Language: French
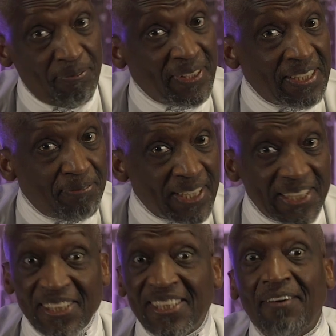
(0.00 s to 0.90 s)
ne pensez
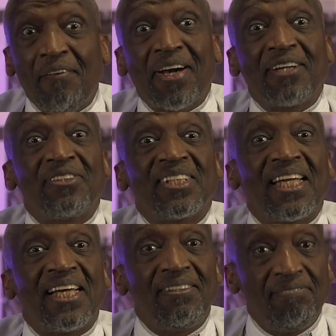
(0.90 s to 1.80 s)
pas que je ne savais pas que vous
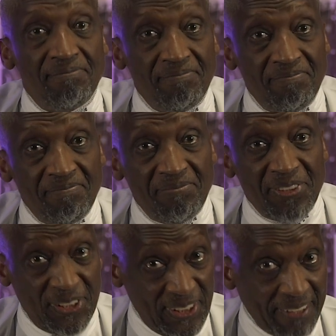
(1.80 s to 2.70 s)
étiez là.
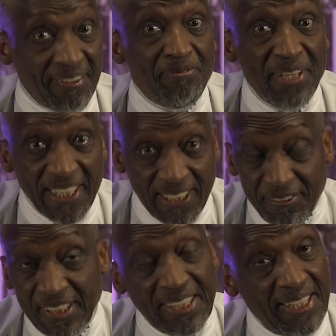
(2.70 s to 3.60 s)
Je savais bien
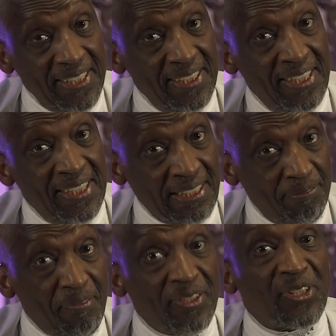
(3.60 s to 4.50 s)
que vous étiez là.
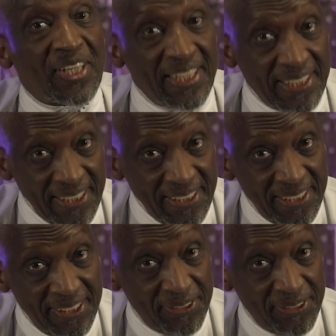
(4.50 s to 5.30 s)
Simplement, je craignais.